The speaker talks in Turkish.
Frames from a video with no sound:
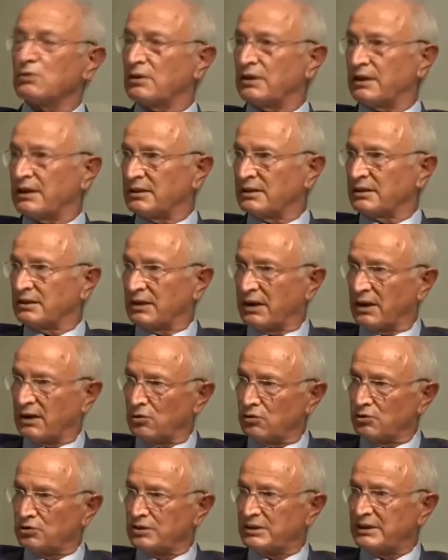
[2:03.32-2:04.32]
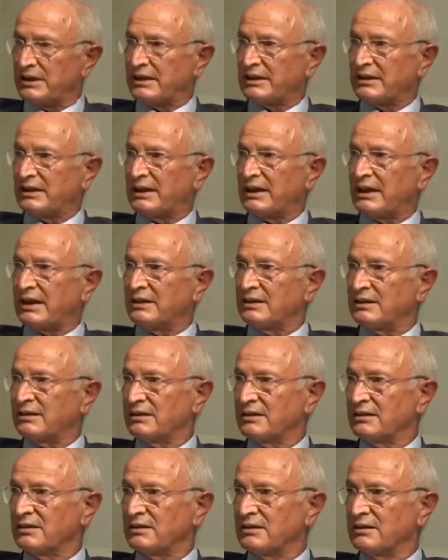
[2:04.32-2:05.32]
olan daha önceden gelen
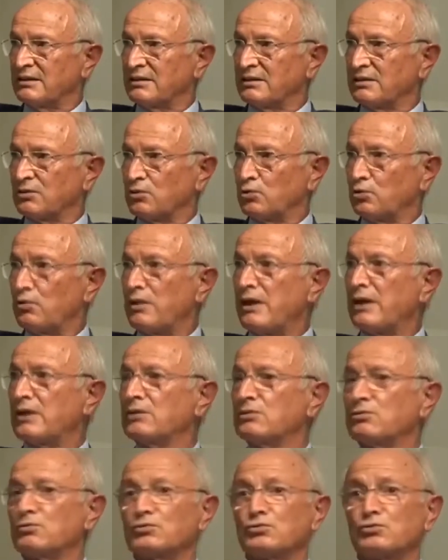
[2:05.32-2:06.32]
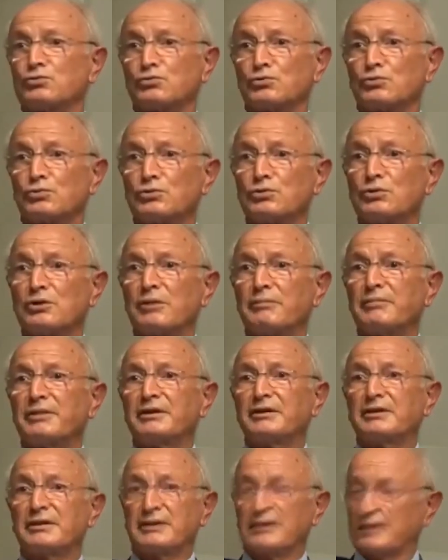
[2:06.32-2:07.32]
güven unsuruyla
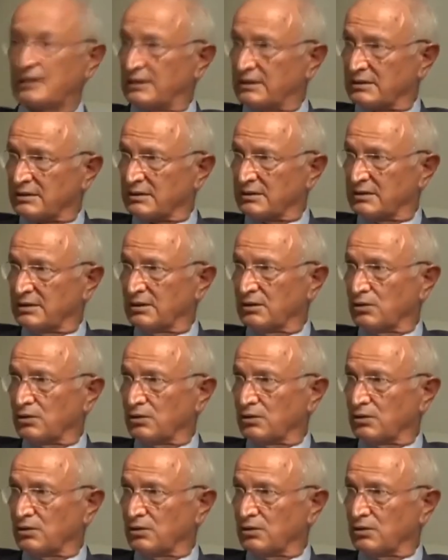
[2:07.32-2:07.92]
meydana gelir.